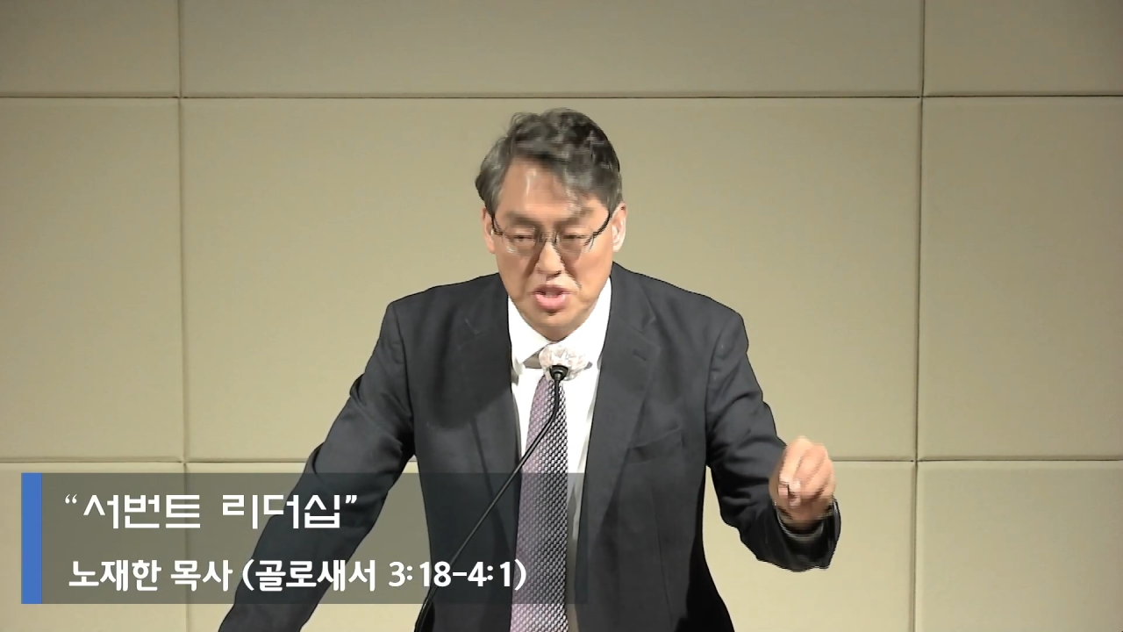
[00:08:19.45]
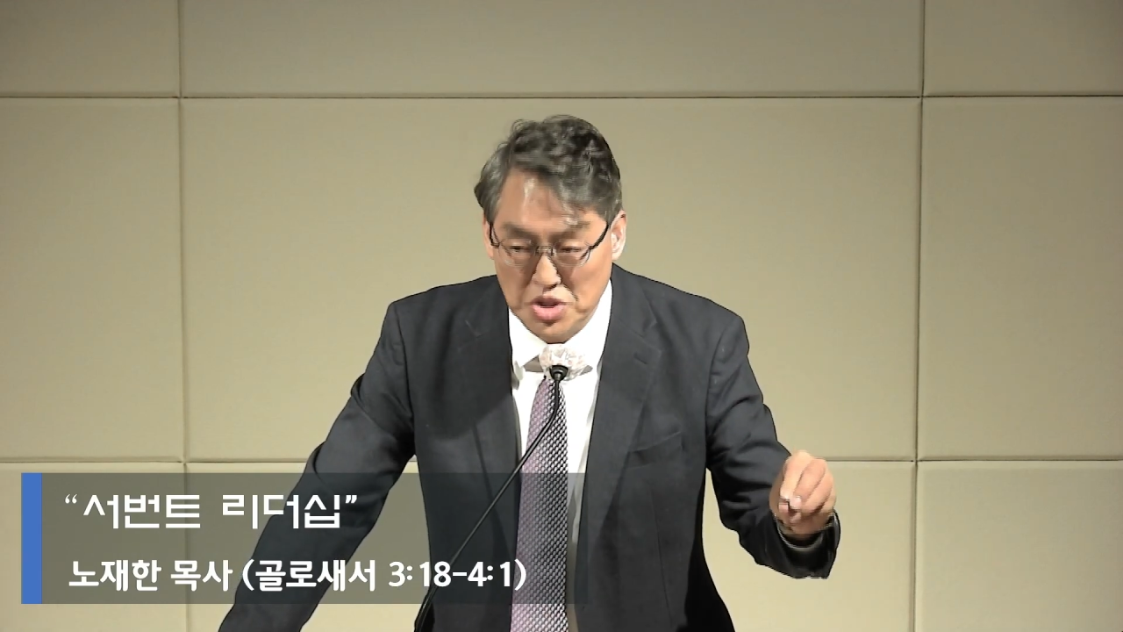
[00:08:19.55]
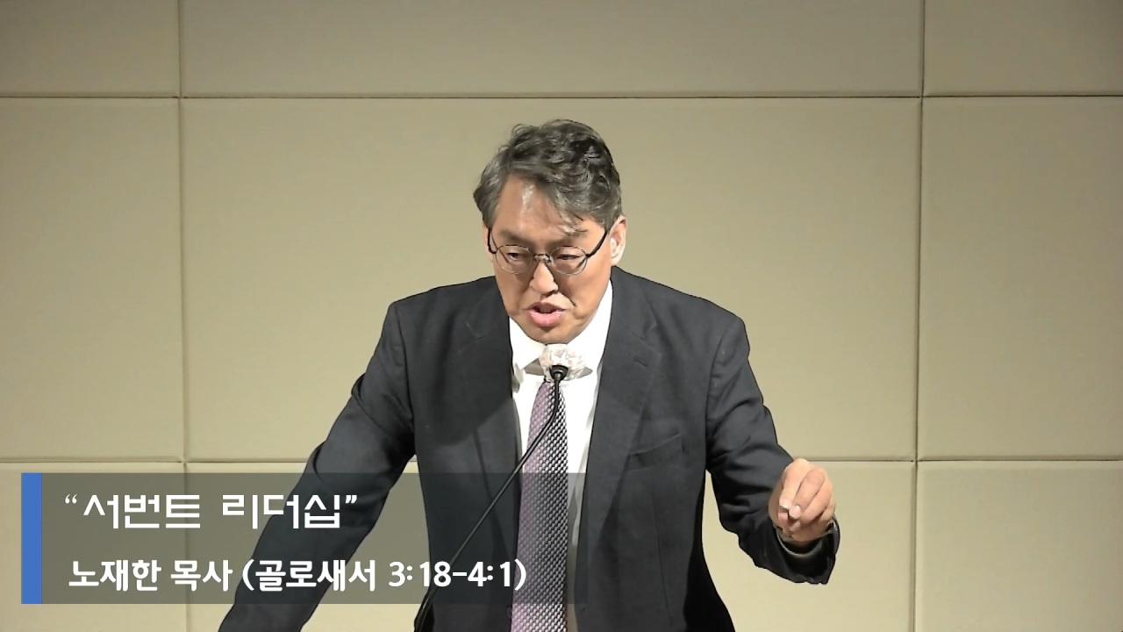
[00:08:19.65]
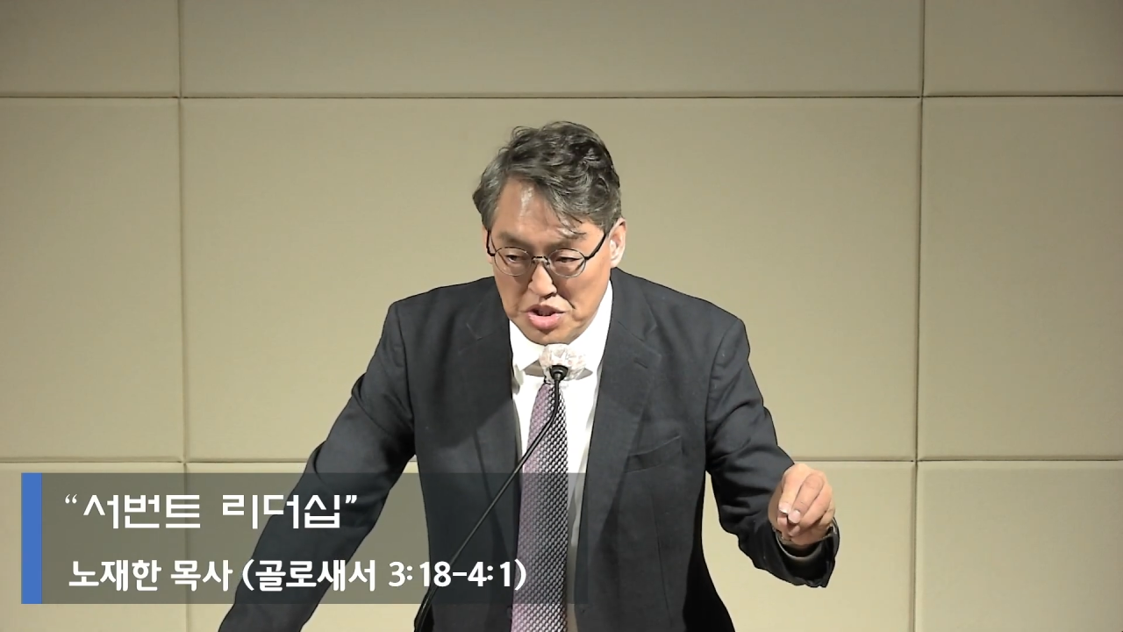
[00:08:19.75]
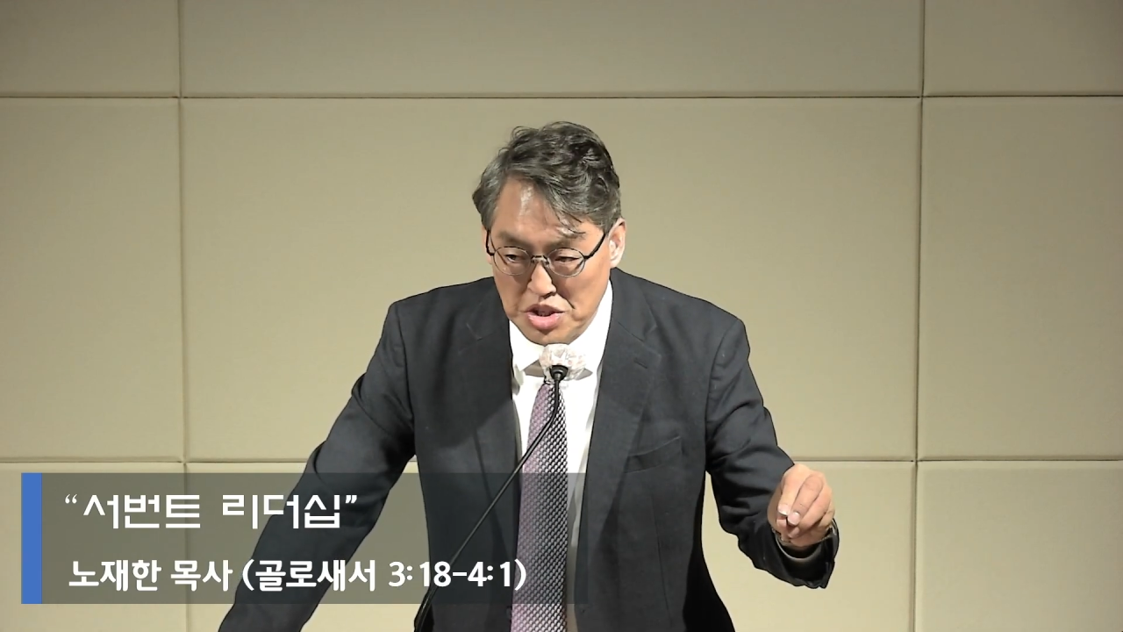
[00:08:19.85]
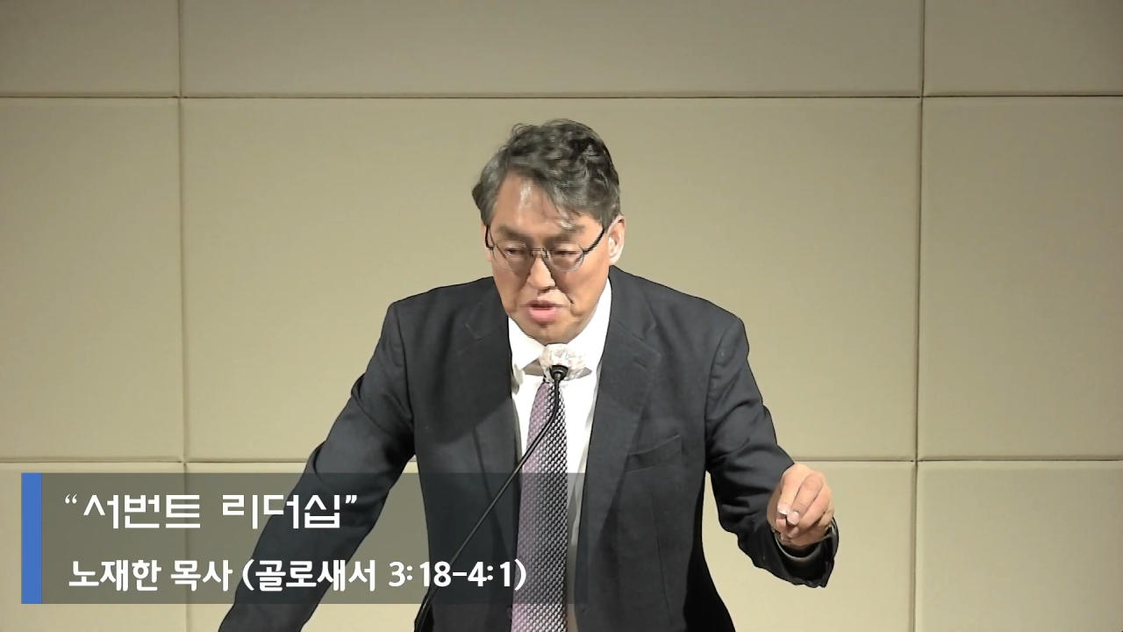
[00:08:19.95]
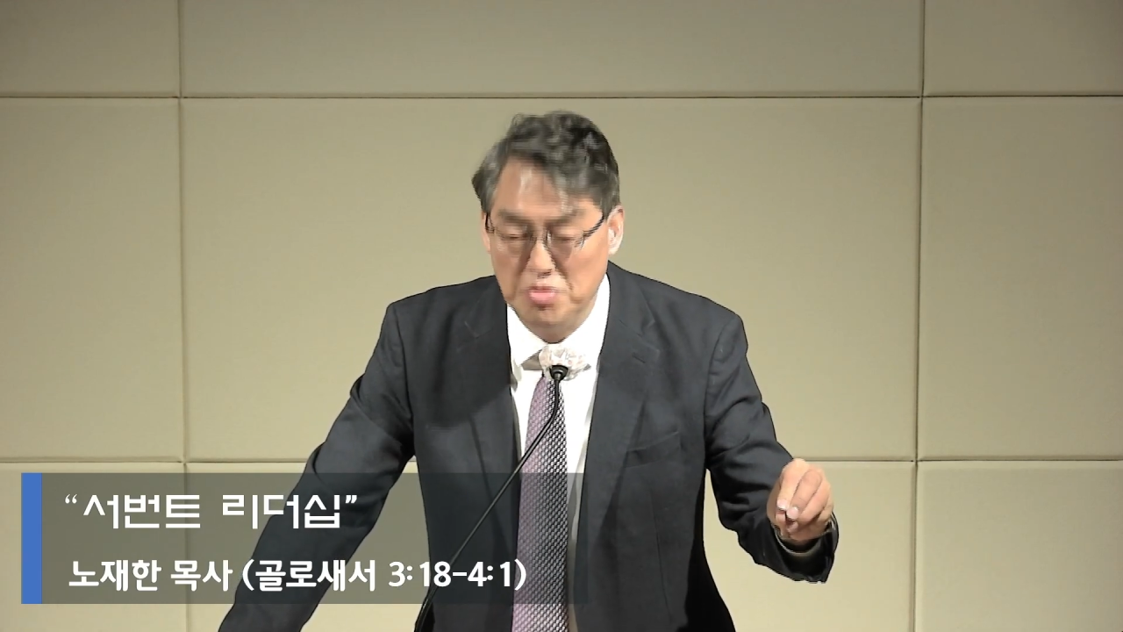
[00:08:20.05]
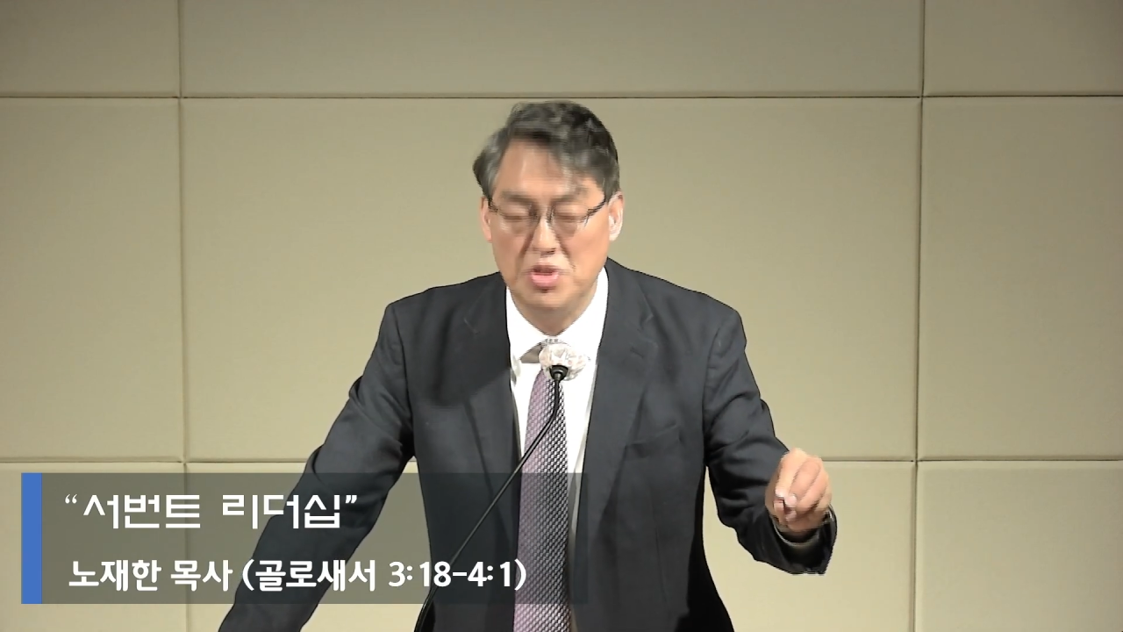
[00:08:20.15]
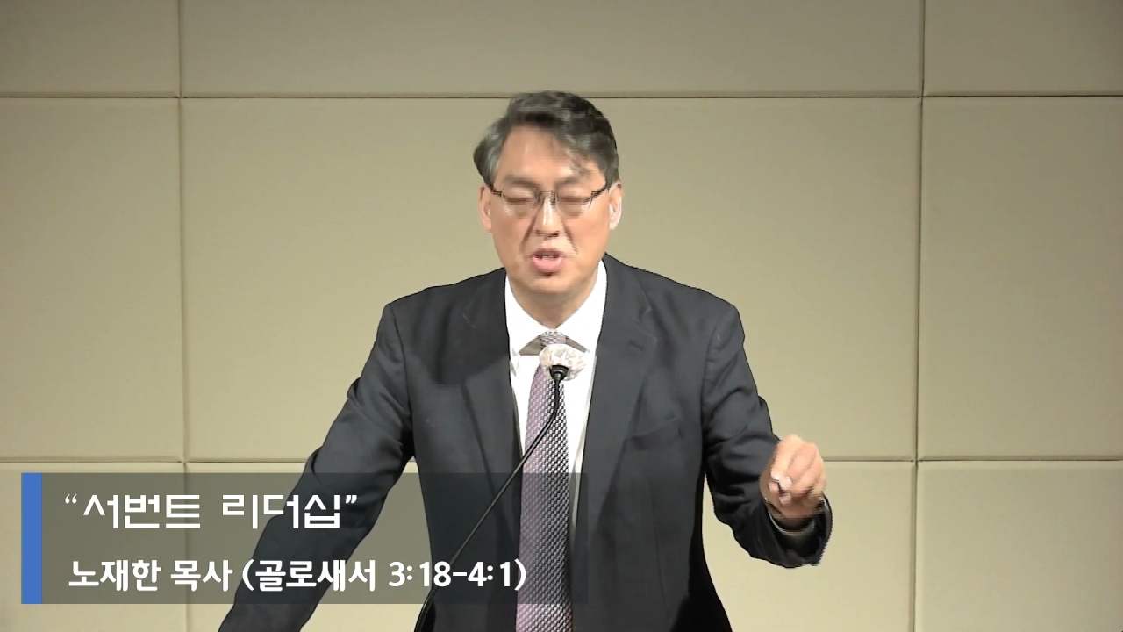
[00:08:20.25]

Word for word: 것처럼